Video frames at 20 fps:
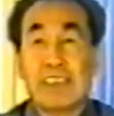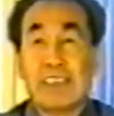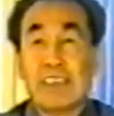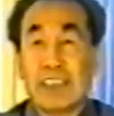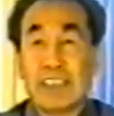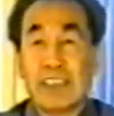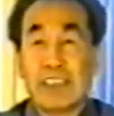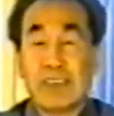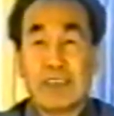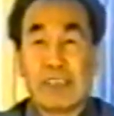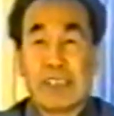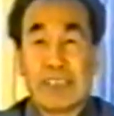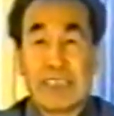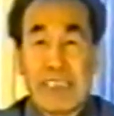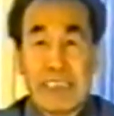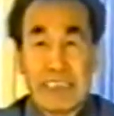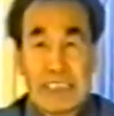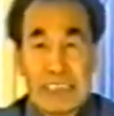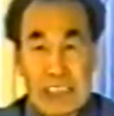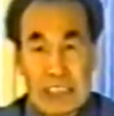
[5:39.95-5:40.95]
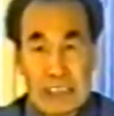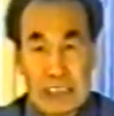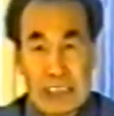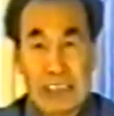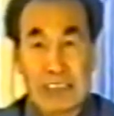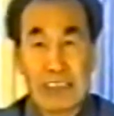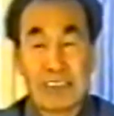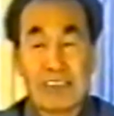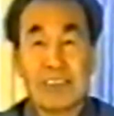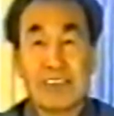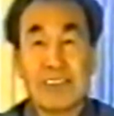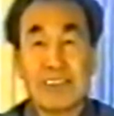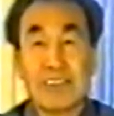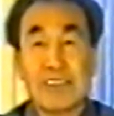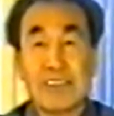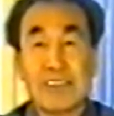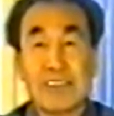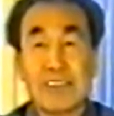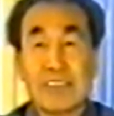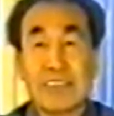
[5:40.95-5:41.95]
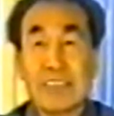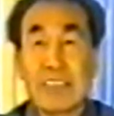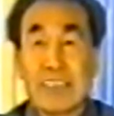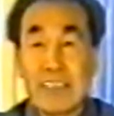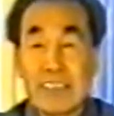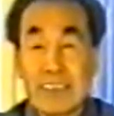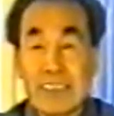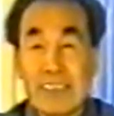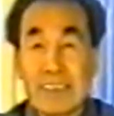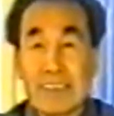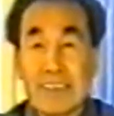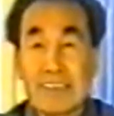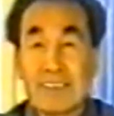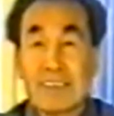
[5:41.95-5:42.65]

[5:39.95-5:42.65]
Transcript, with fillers: 你通过神经系统，这样呢，